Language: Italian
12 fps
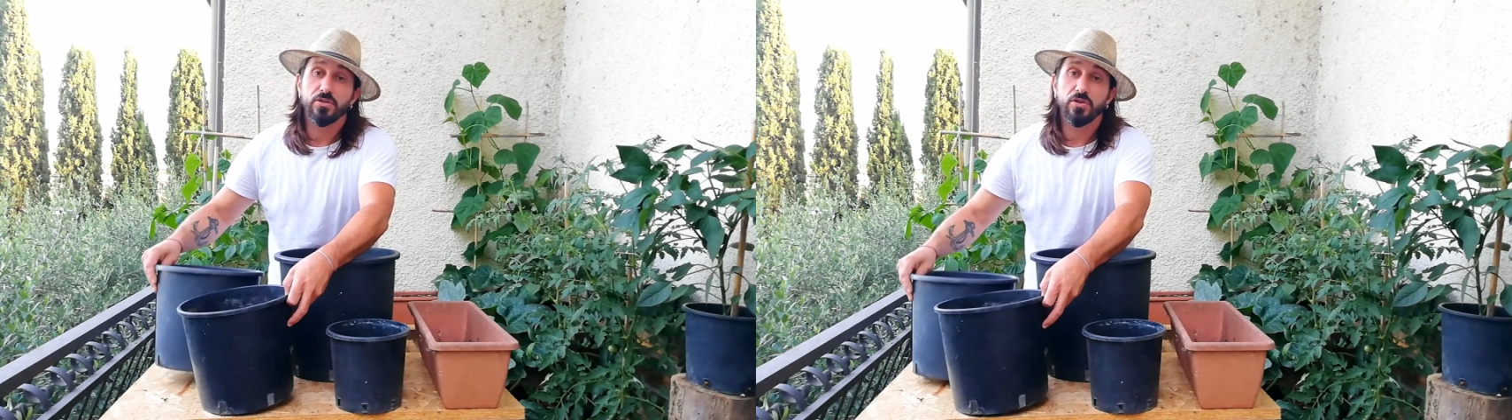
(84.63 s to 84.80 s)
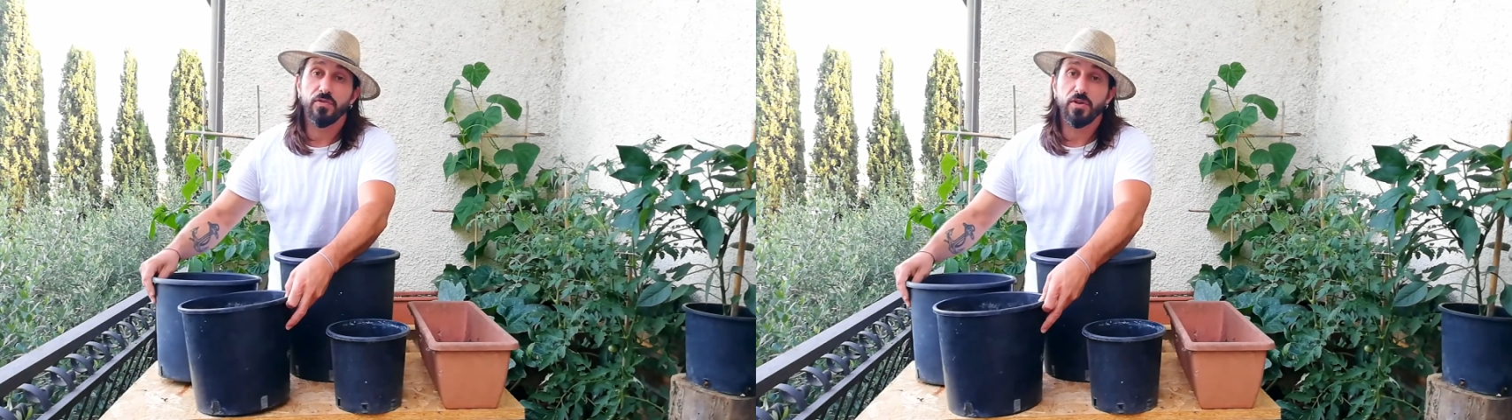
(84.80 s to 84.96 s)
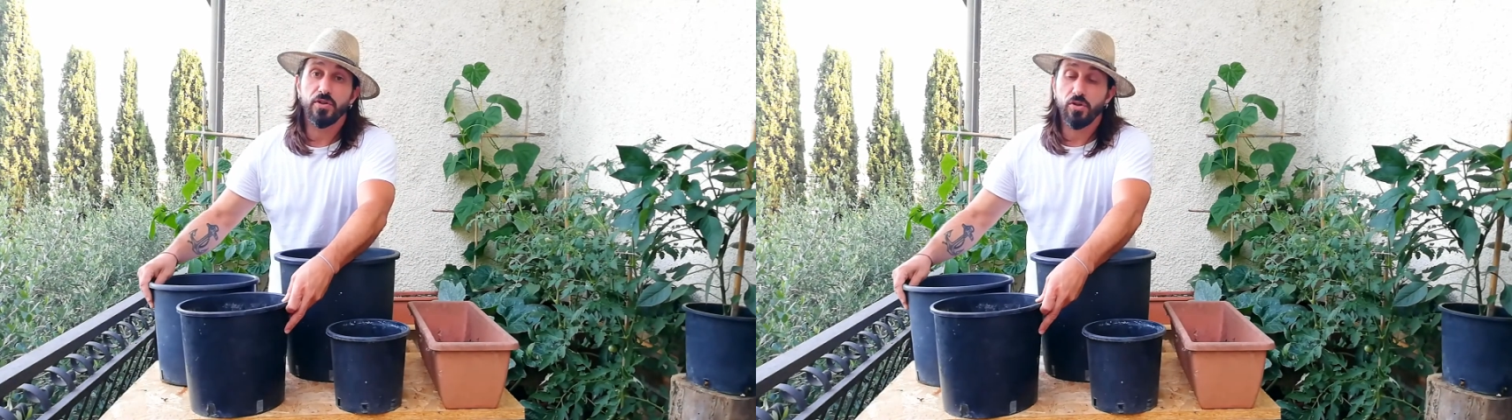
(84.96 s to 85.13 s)

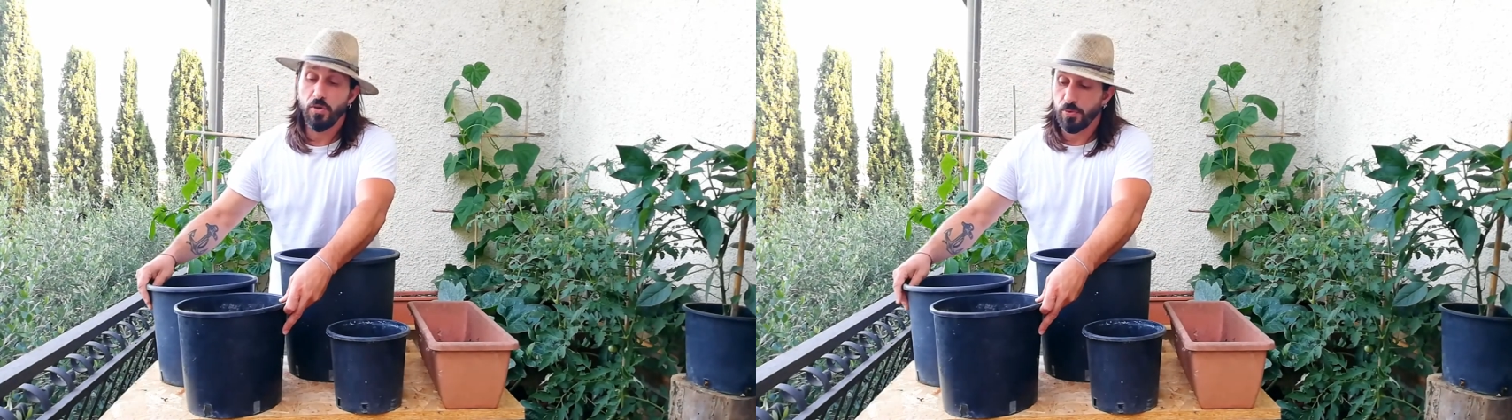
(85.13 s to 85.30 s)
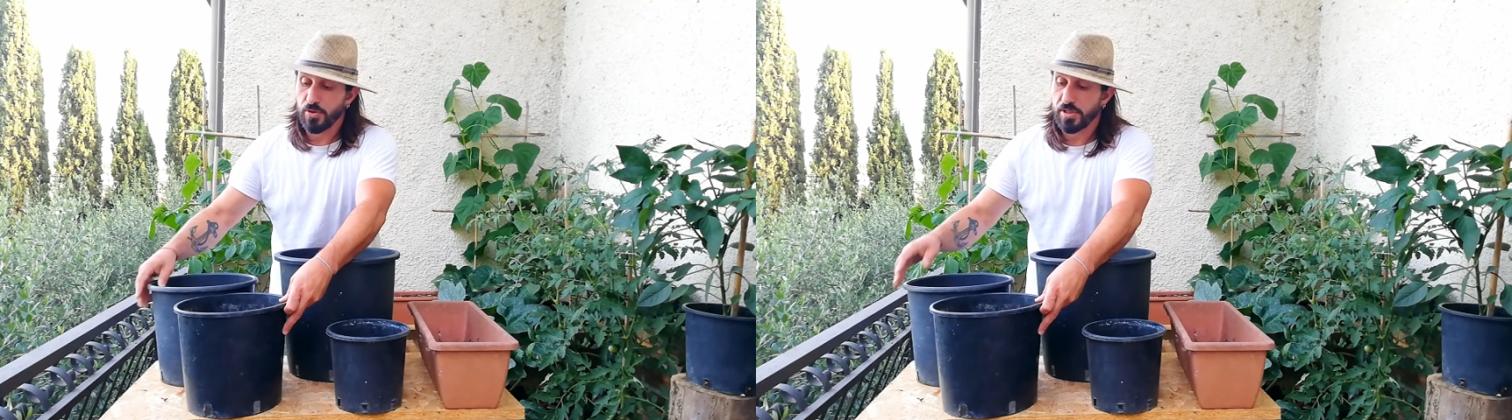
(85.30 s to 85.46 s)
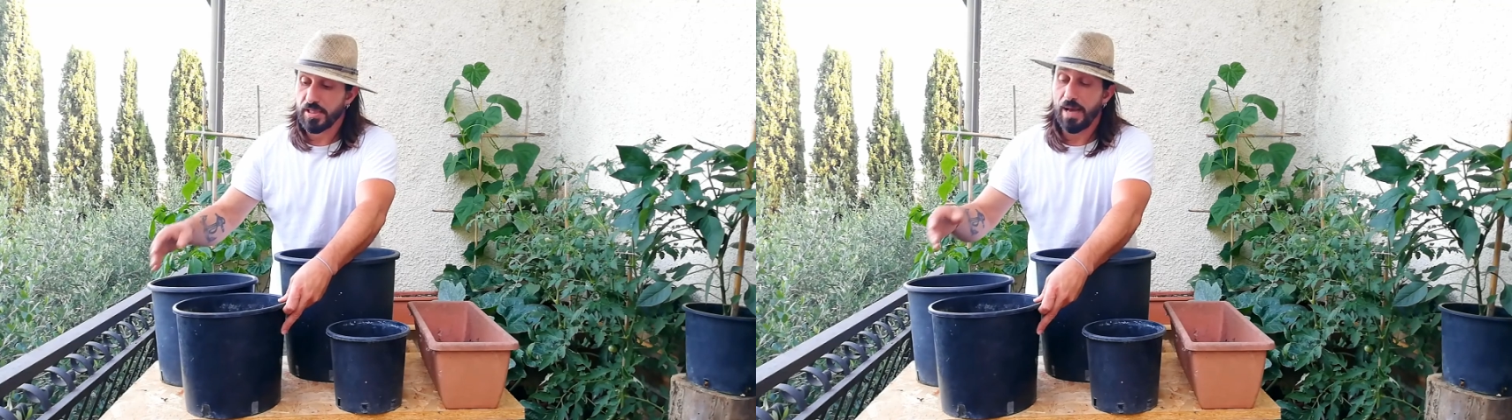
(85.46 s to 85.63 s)
dove noi
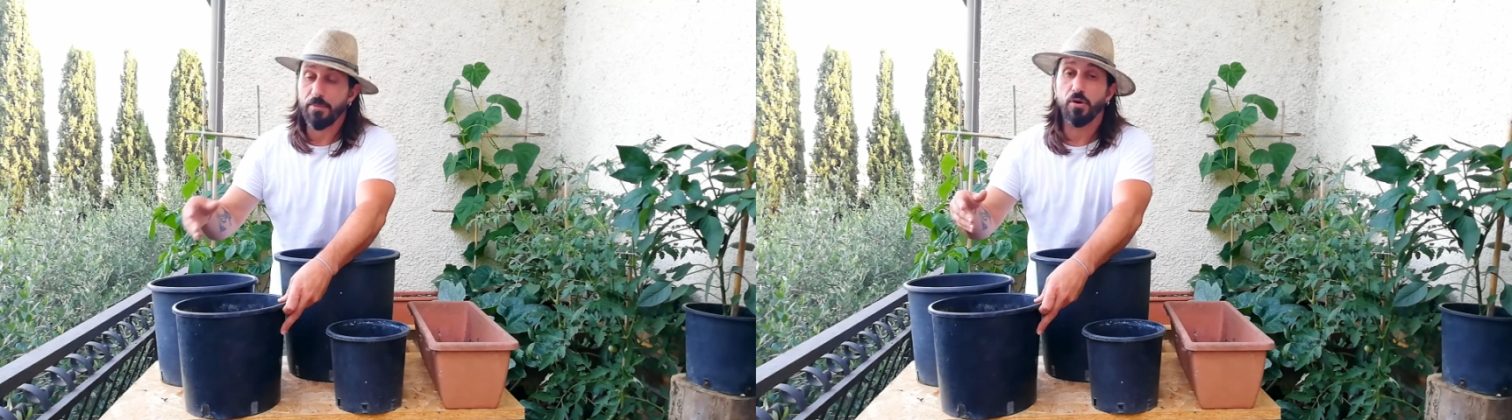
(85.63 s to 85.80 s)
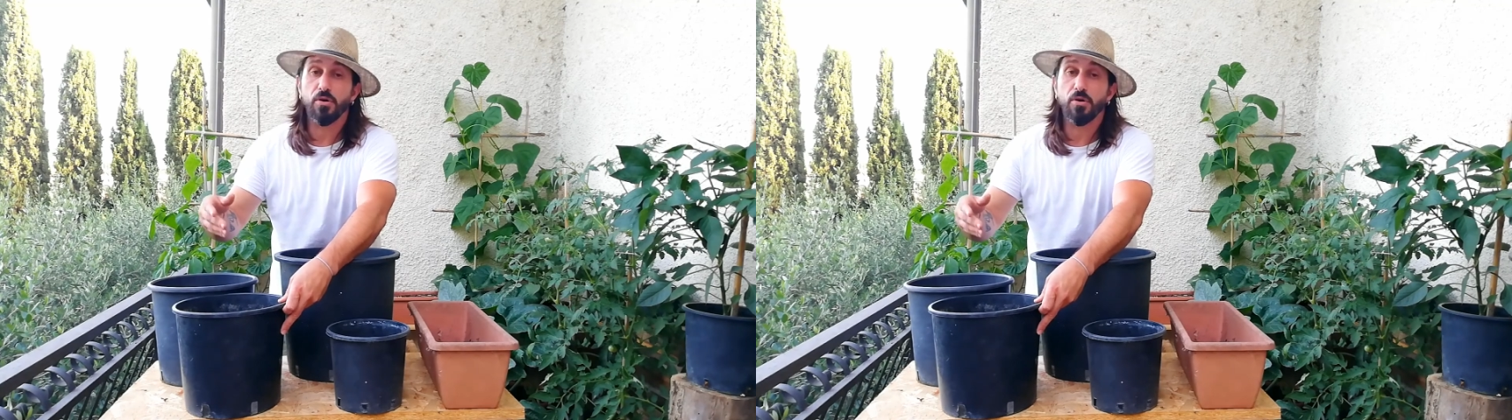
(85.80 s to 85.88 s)
possiamo